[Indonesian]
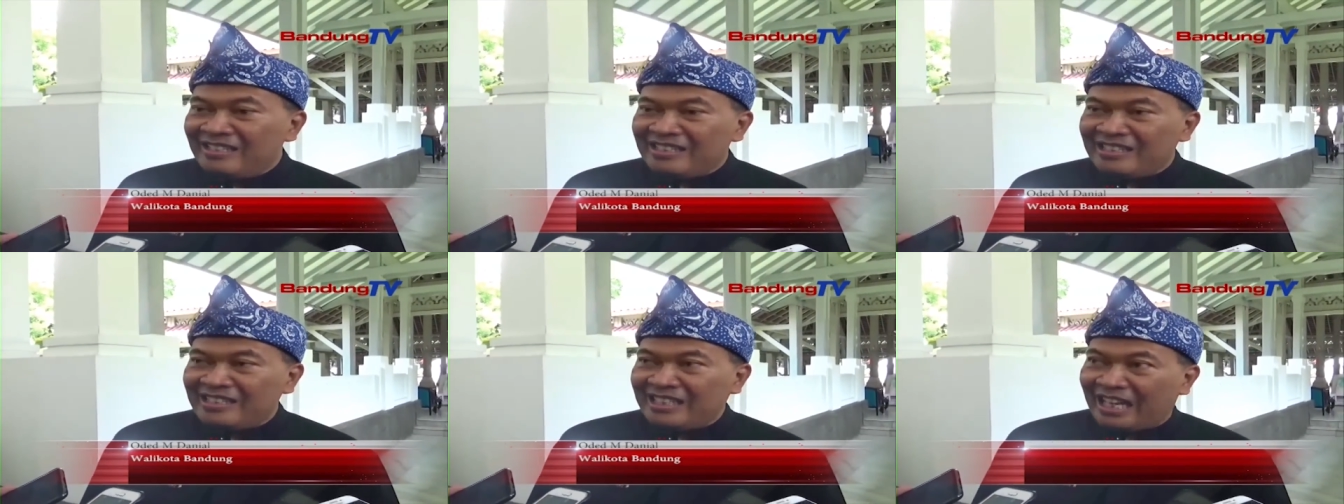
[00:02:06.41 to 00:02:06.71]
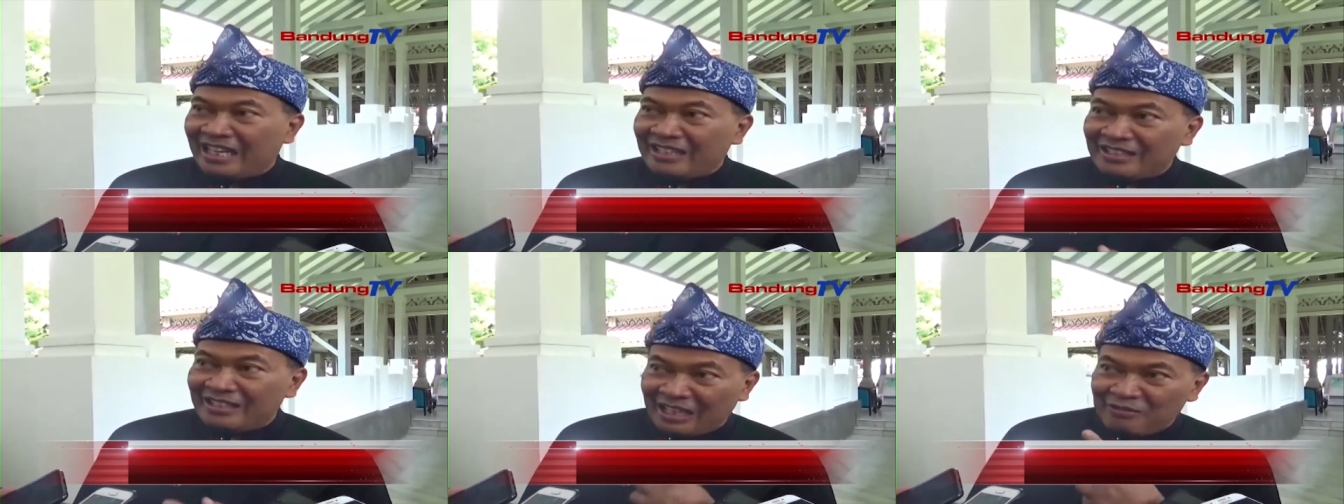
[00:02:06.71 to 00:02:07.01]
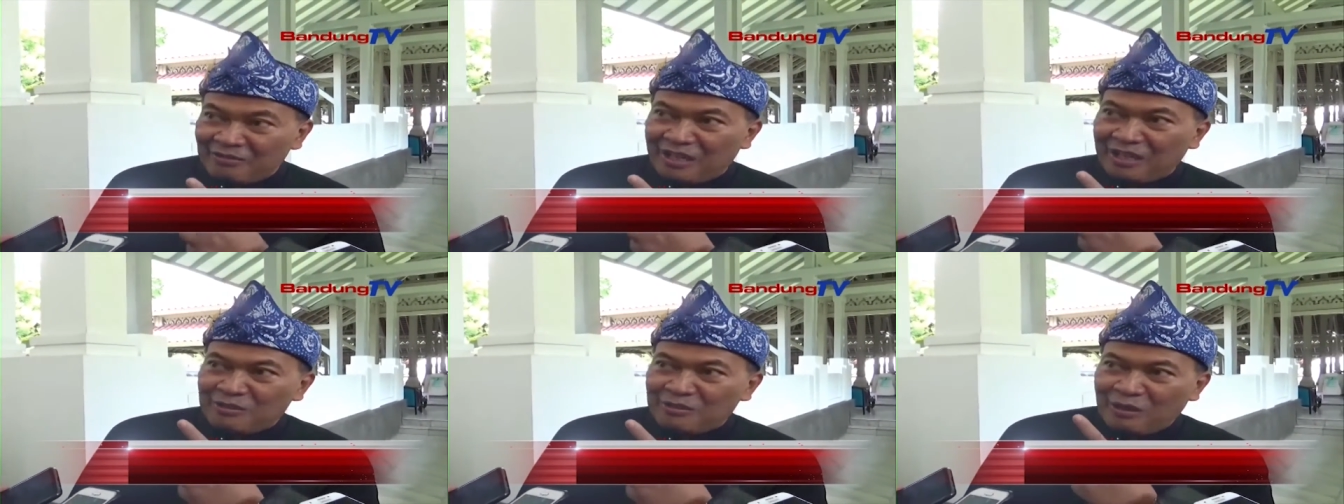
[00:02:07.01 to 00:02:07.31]
sekarang saya
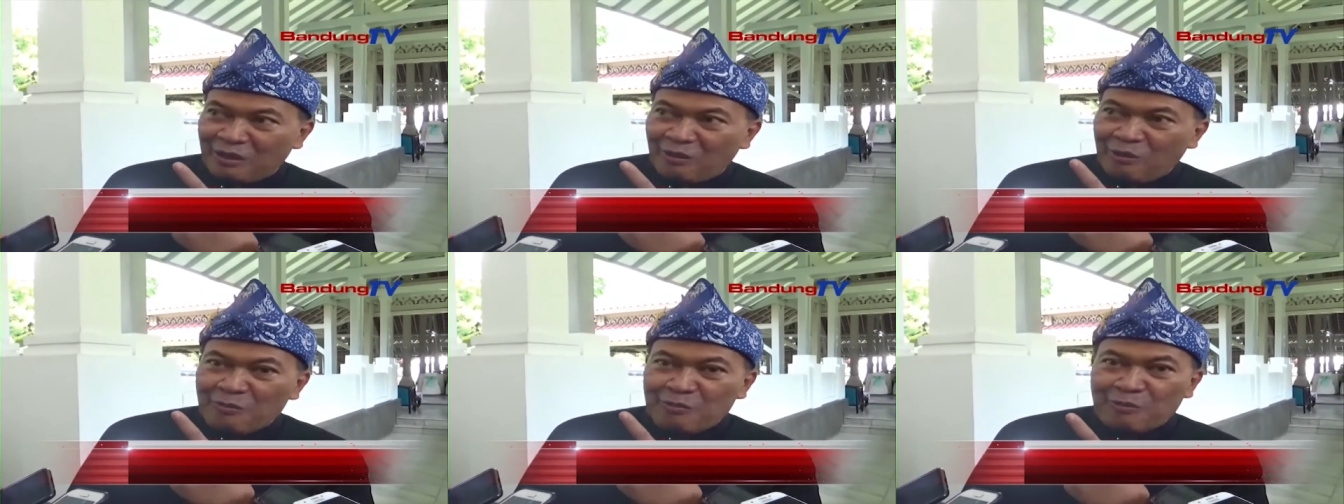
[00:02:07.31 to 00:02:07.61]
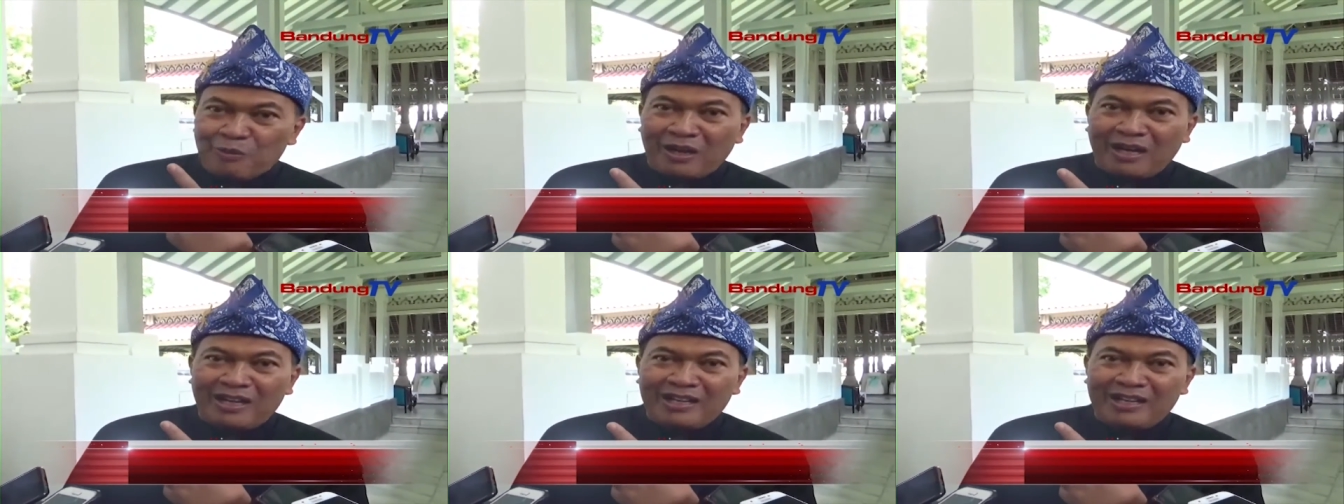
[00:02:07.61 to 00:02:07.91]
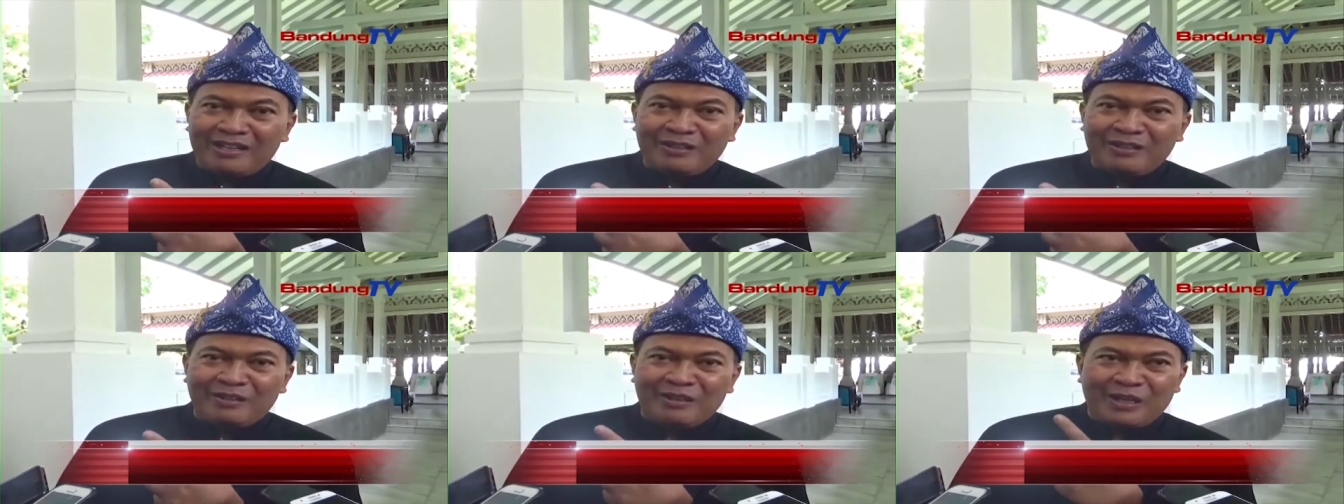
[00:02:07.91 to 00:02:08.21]
juga sudah kumpulkan
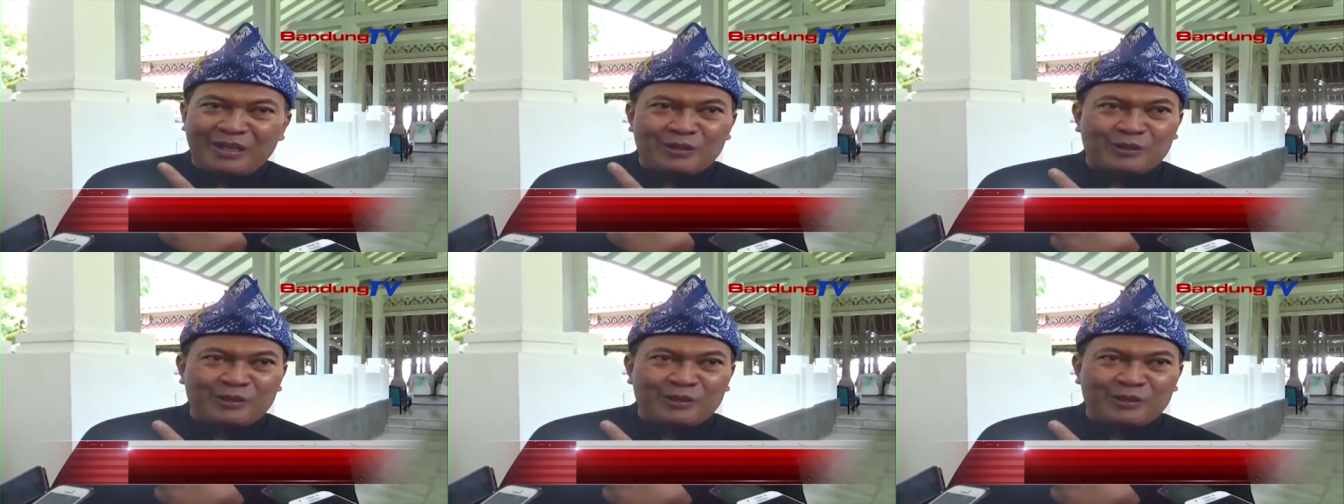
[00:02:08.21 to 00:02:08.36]
ya di